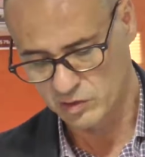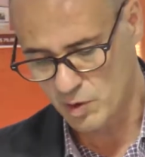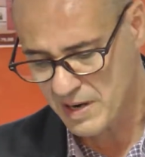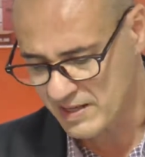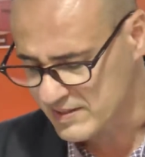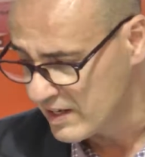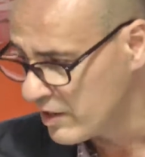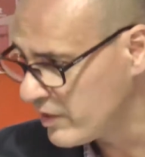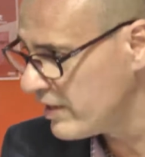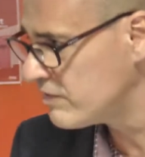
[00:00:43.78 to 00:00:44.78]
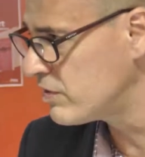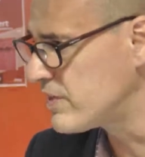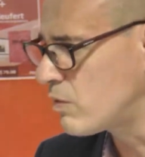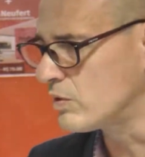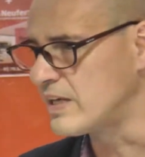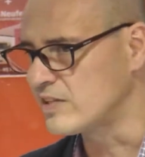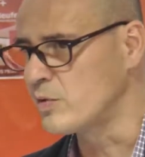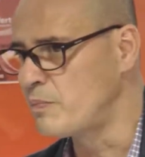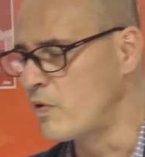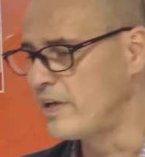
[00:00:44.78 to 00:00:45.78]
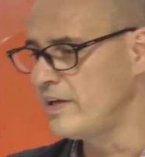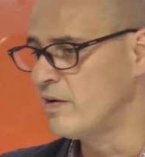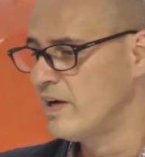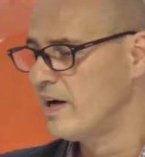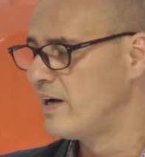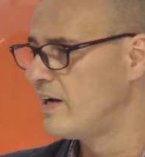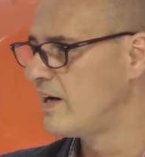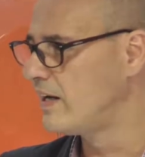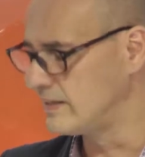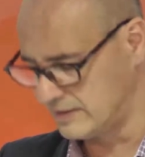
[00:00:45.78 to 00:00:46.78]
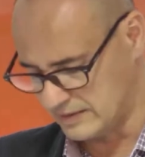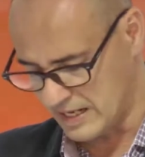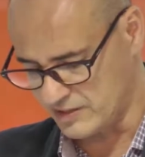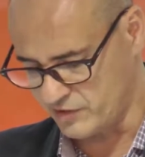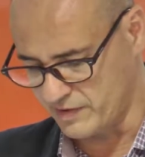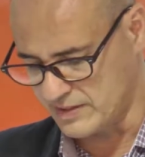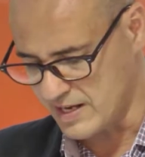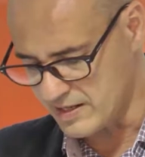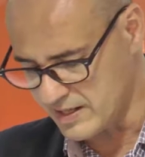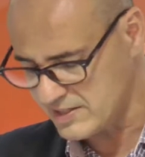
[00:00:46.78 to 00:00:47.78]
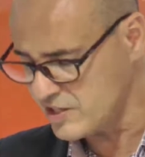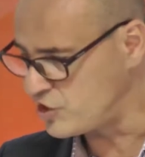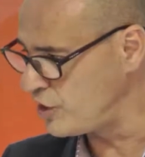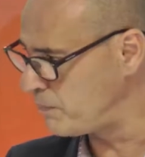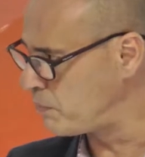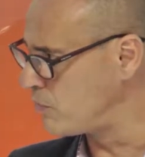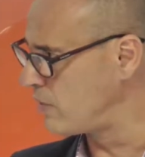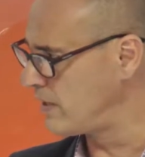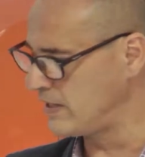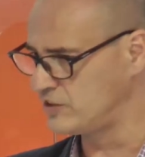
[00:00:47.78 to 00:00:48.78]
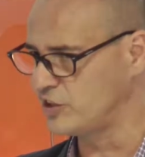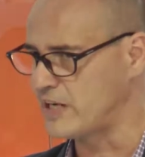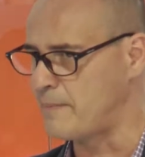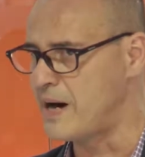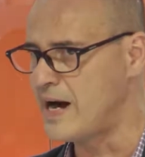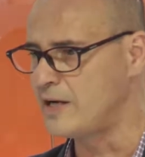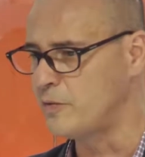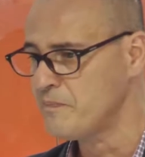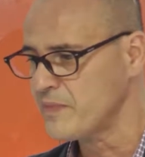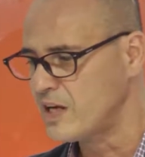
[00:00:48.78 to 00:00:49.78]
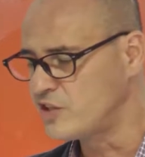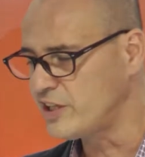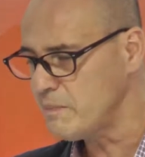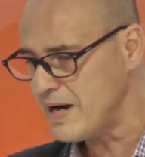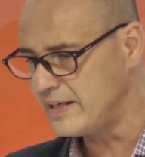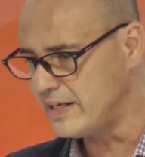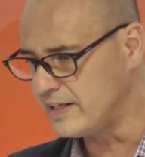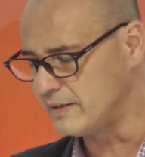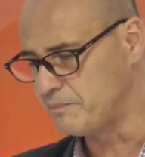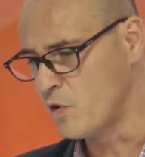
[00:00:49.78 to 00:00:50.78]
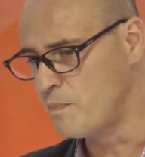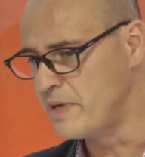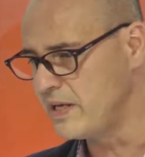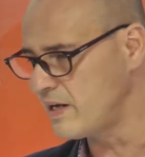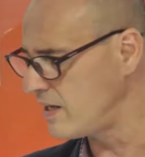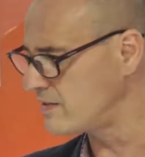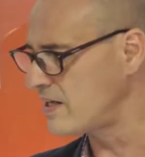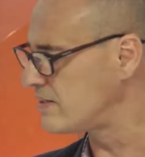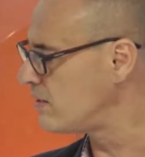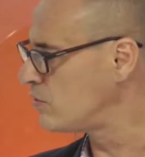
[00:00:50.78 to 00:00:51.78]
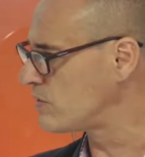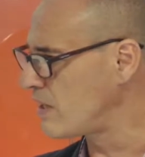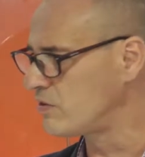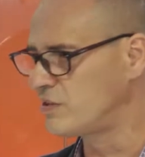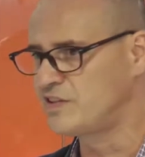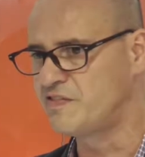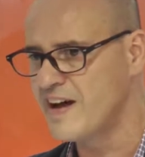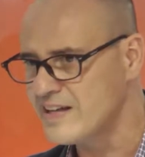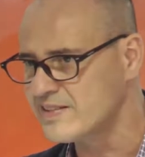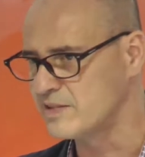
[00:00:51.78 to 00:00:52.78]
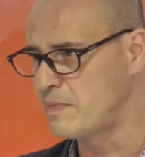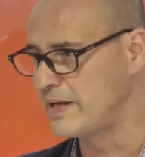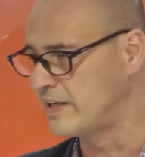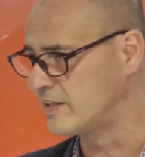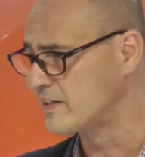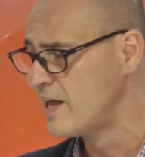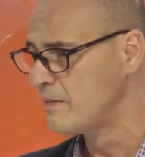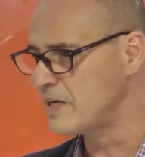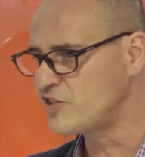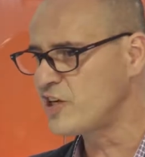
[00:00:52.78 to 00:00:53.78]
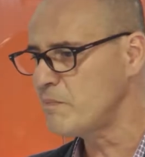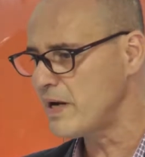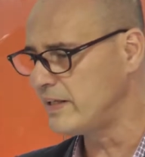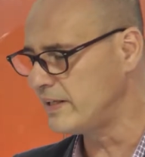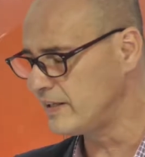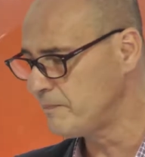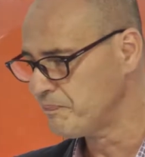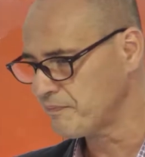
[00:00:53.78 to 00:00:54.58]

Tomás, eu queria que você contasse um pouquinho uh, da, de, desse tipo uh, de trabalho, de que maneira o BIM ele tem sido usado de diversas maneiras, mas de que maneira